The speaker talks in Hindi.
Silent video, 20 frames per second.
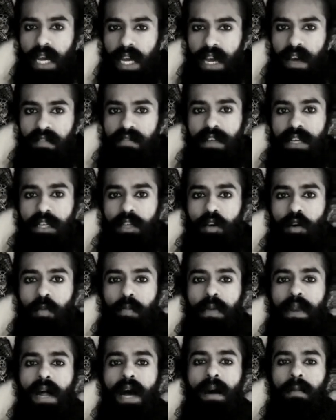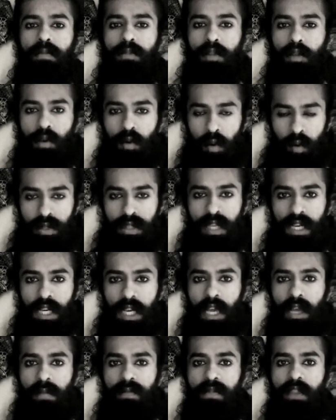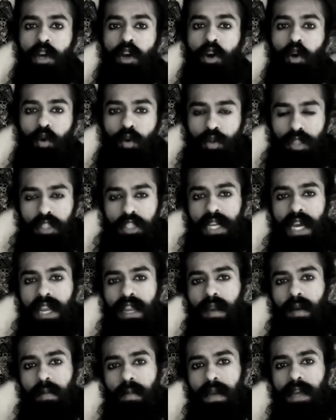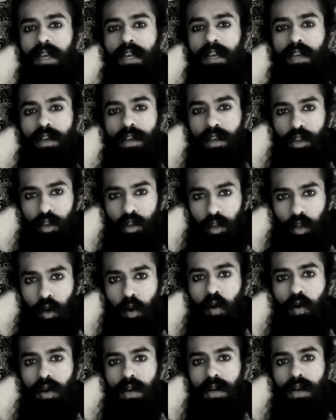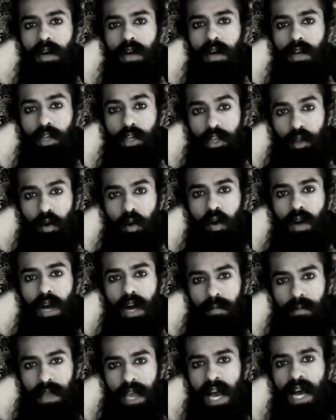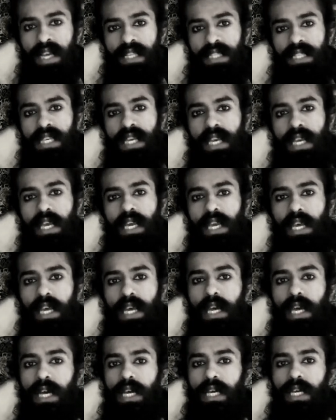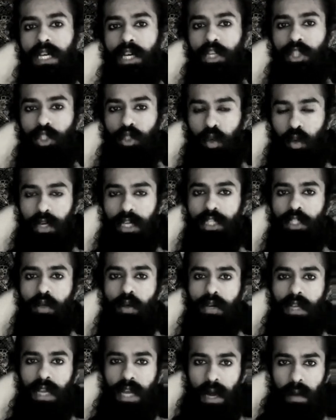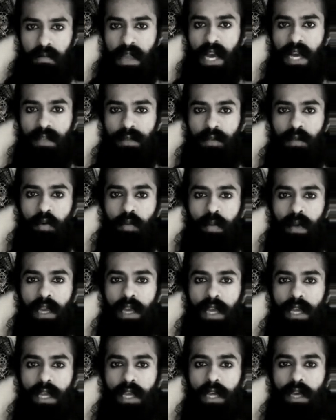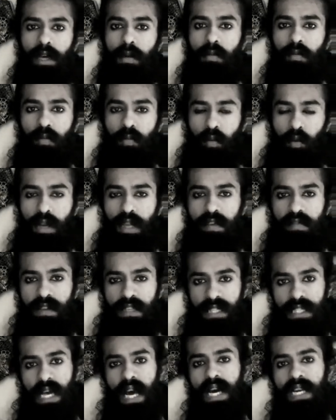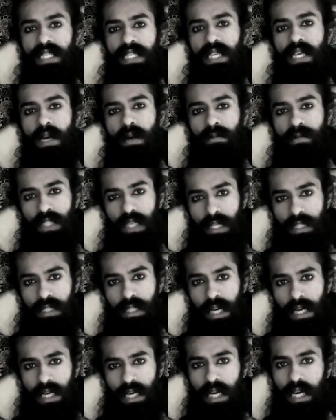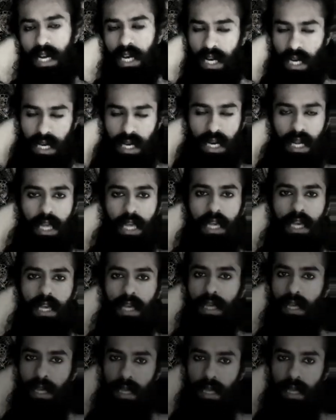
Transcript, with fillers: नया वीडियो प्राप्त हो सके उस चैनल पे योग योग अभ्यास के छोटे छोटे अभ्यासों पे पूरे विस्तार से हम चर्चा कर रहे